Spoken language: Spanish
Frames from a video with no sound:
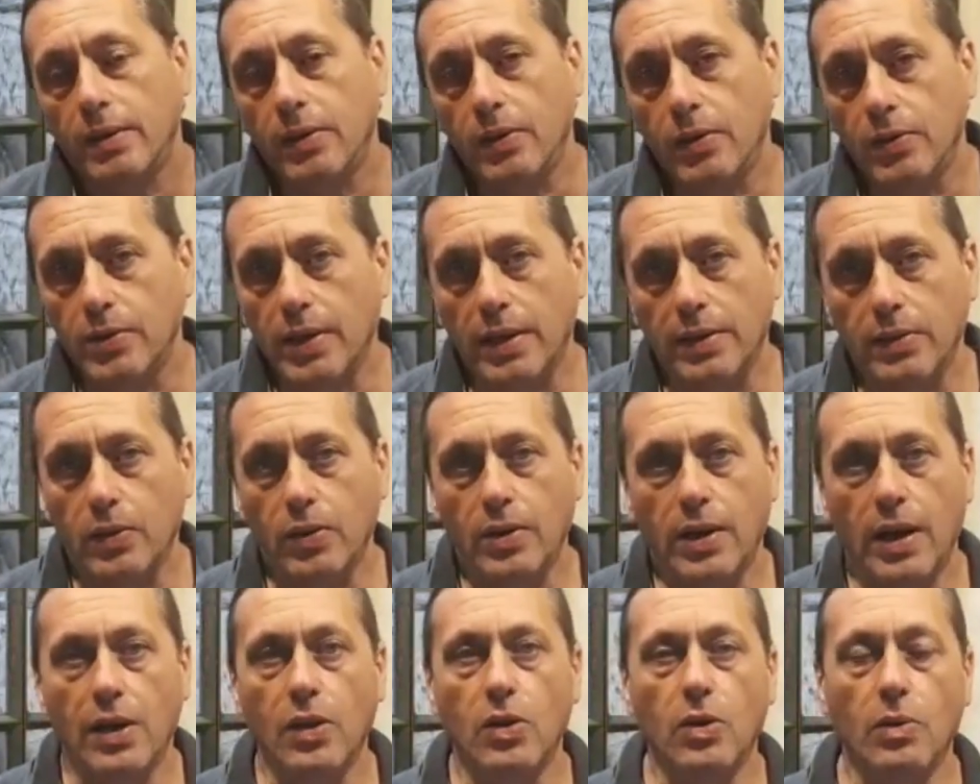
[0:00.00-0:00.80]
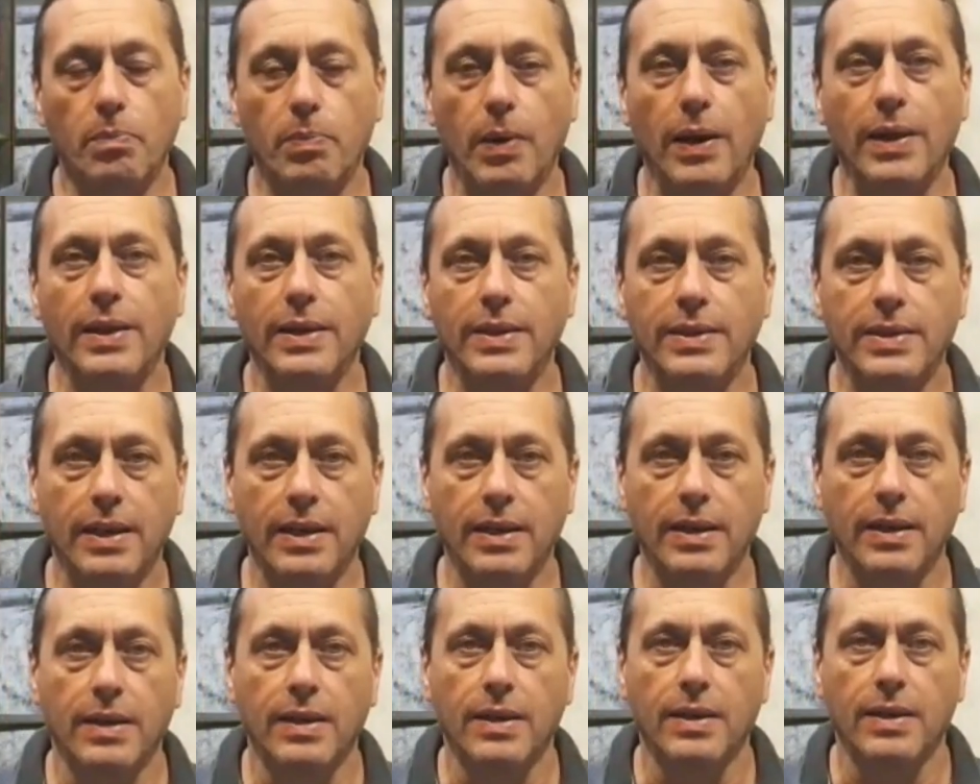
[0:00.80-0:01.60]
nos ha tocado
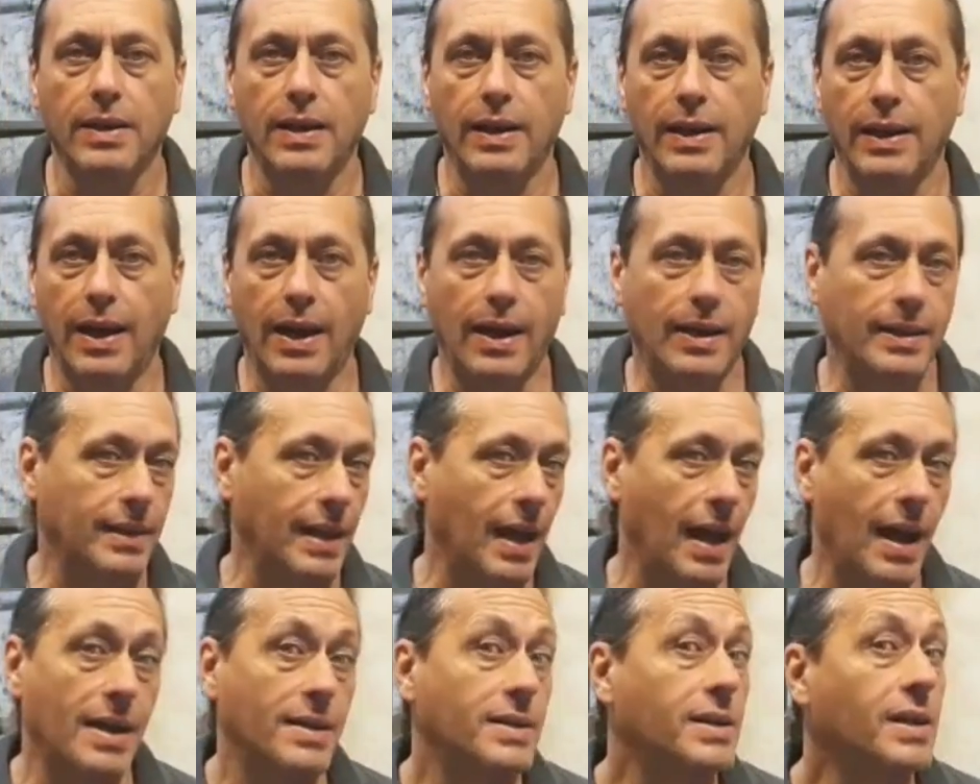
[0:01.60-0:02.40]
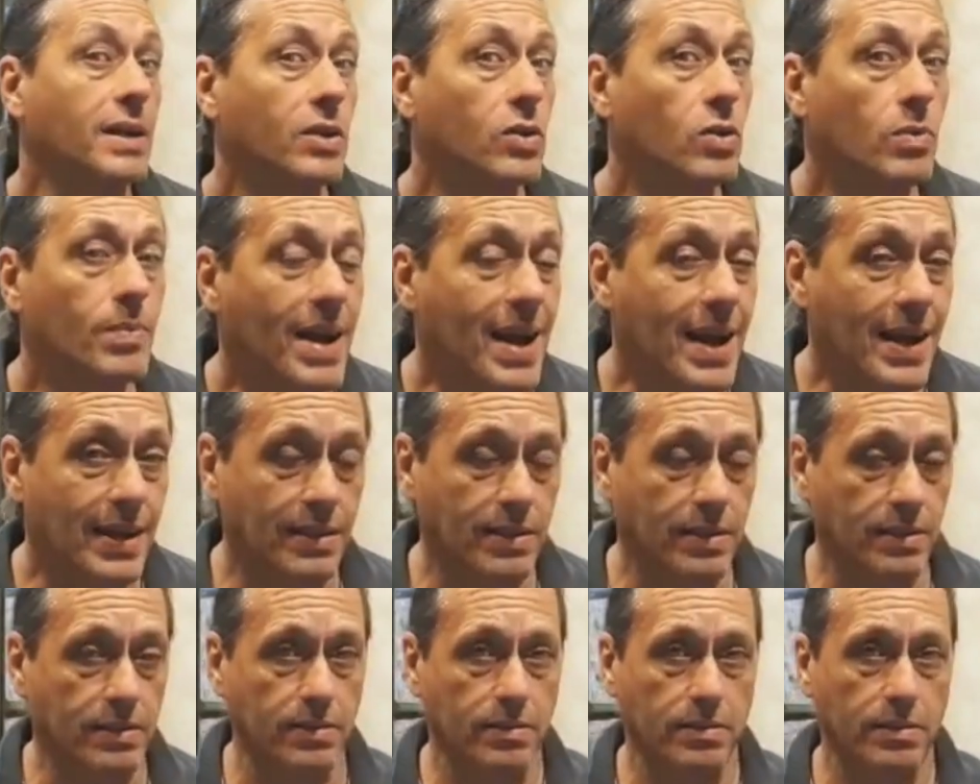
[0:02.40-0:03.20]
padecer eh, hasta ayer
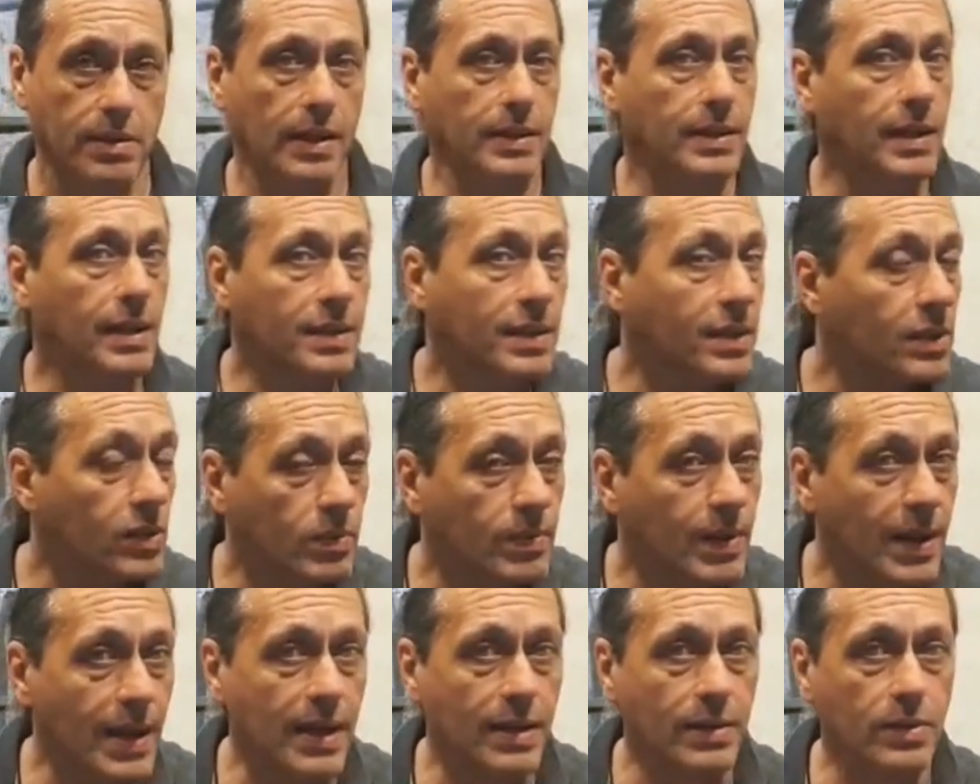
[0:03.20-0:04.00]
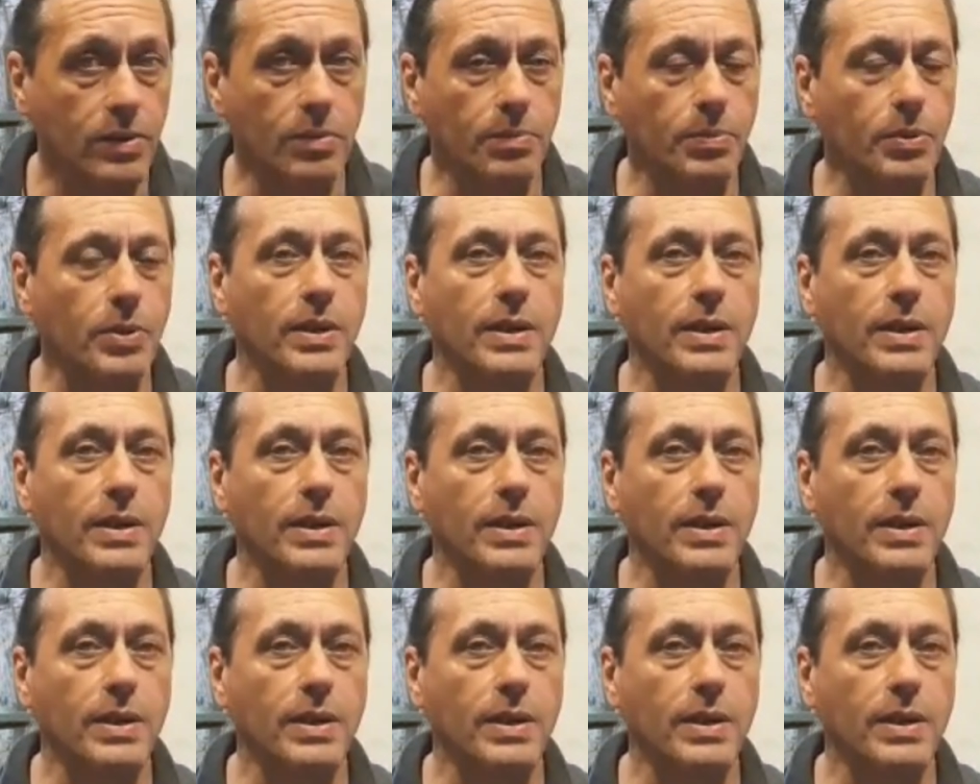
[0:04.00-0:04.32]
nomás, hasta ayer nomás, ¿no?